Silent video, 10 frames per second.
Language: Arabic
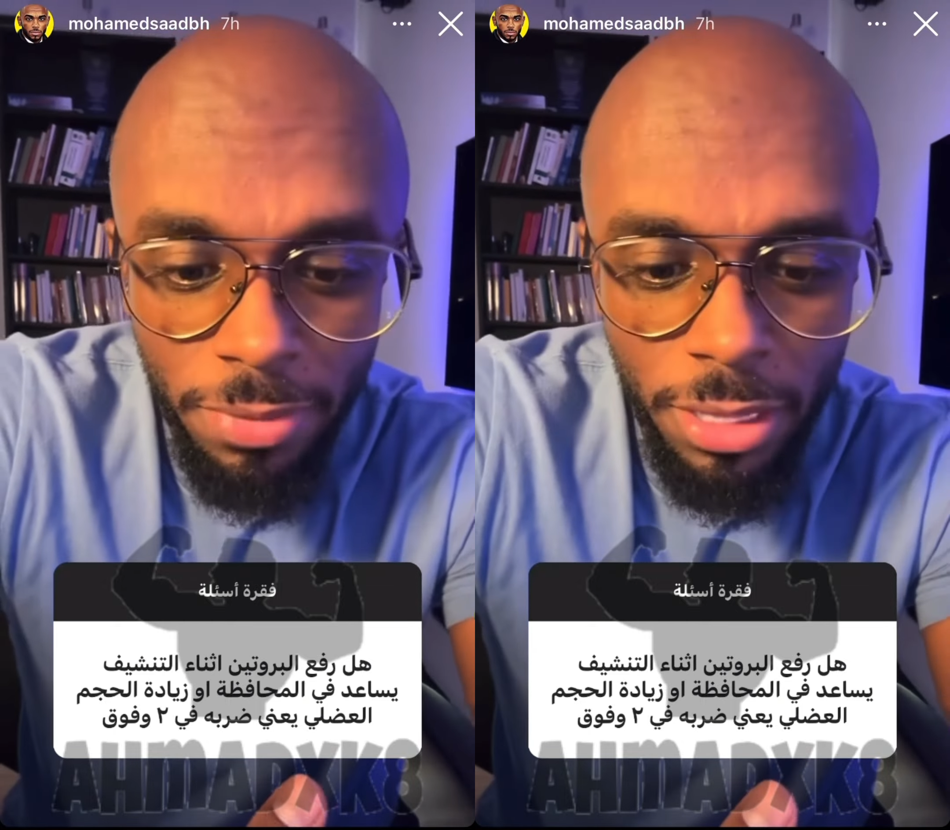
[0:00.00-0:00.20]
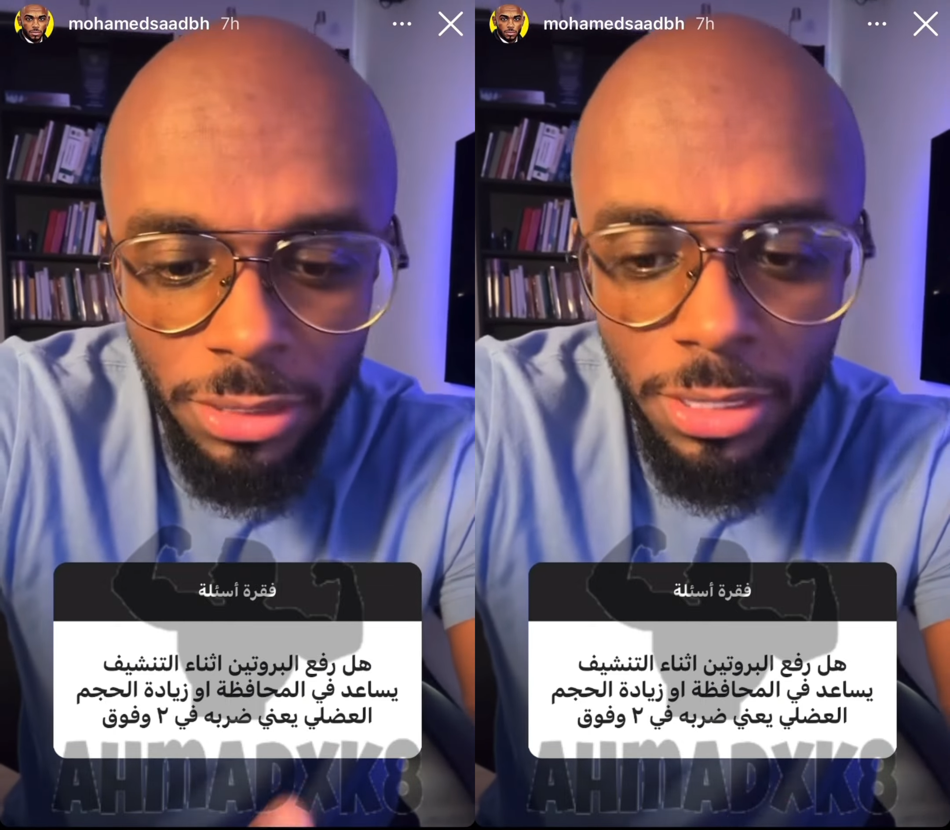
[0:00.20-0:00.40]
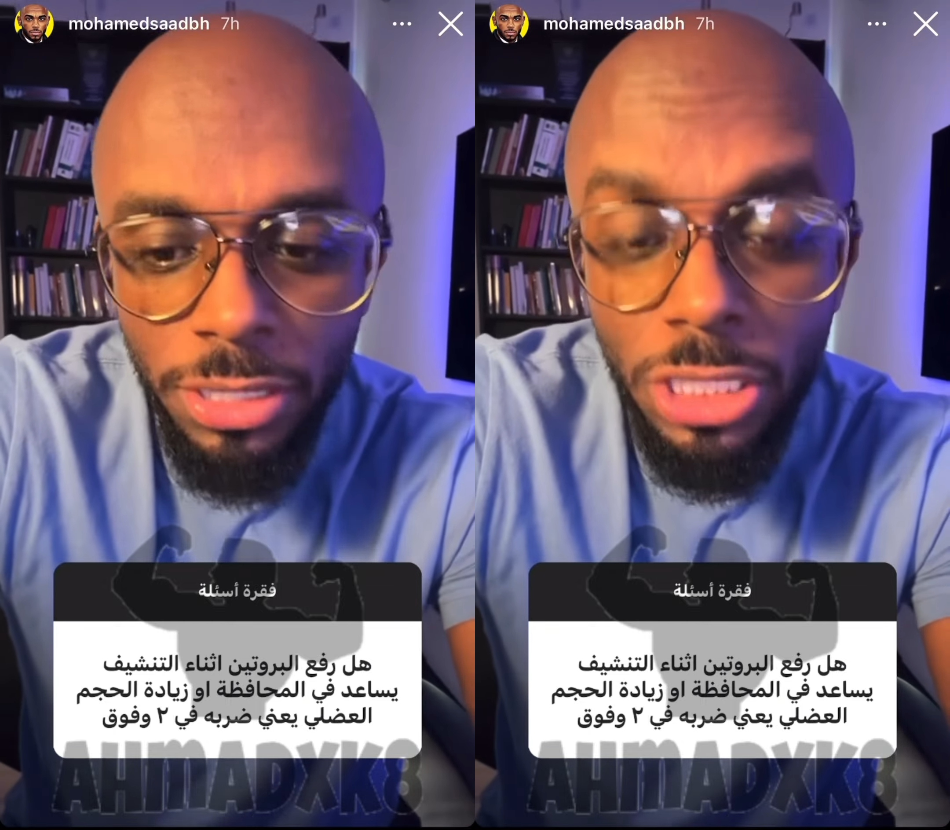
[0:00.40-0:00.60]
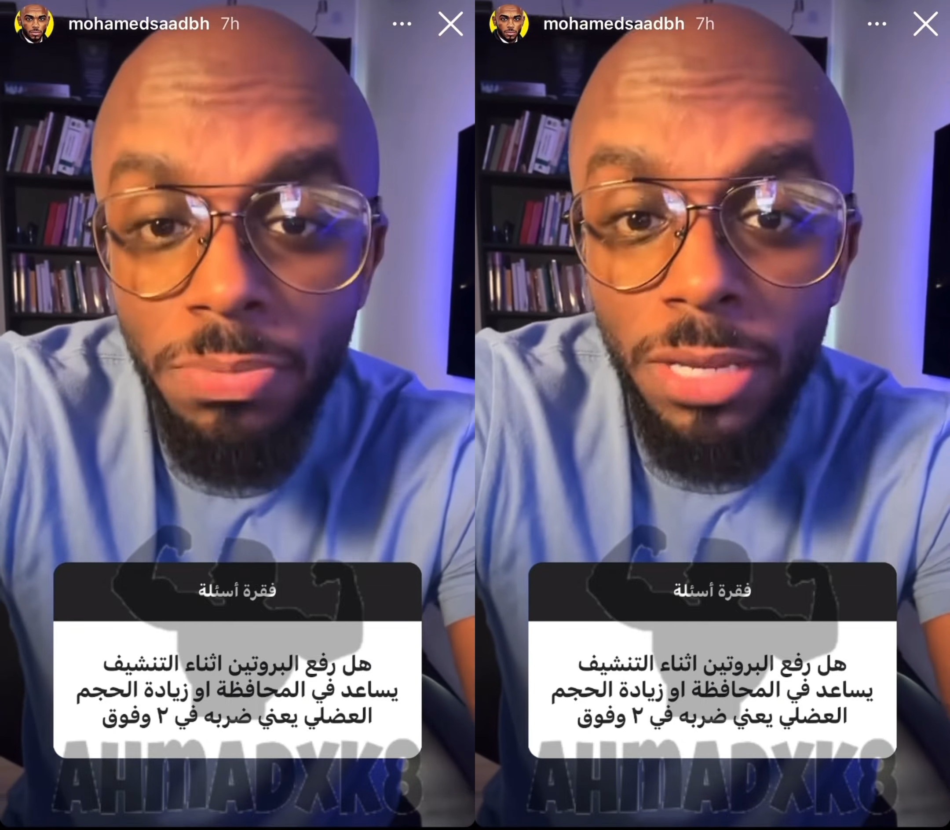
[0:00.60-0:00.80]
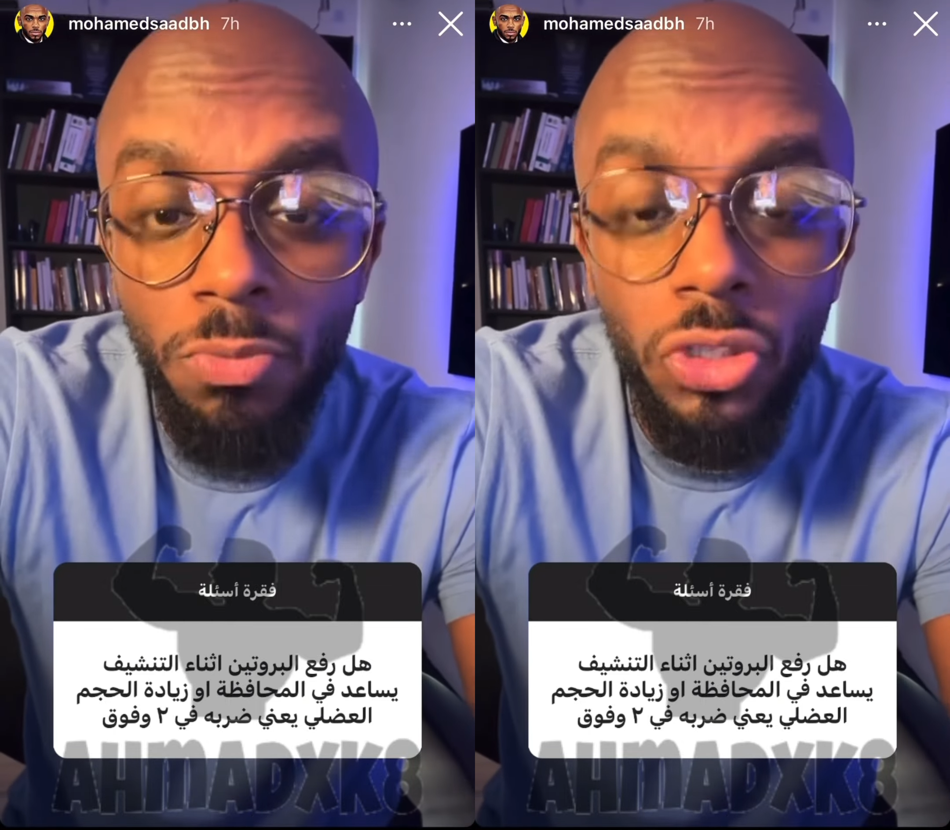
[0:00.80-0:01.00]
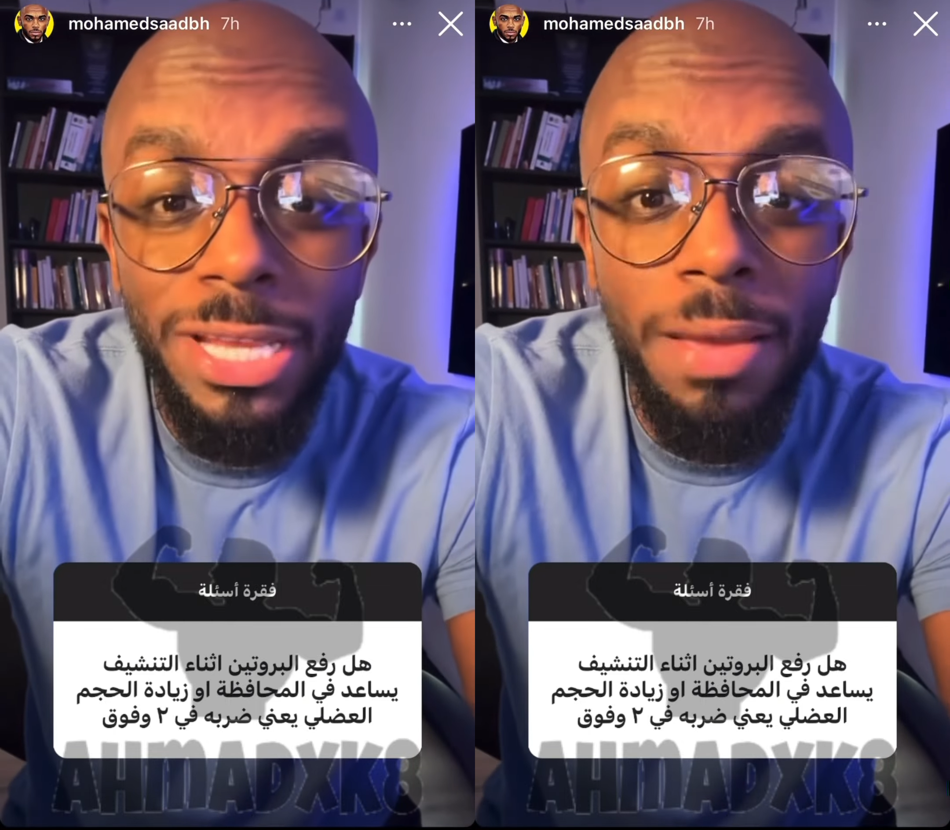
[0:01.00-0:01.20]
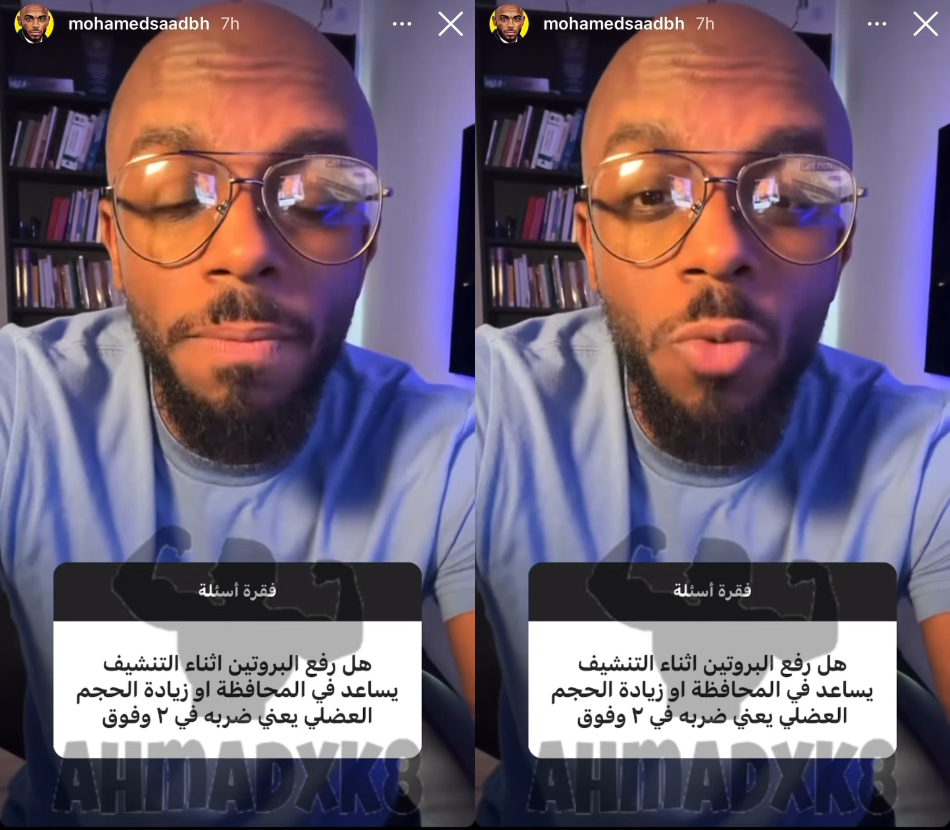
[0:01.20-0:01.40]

بالذات ان جسمك مت...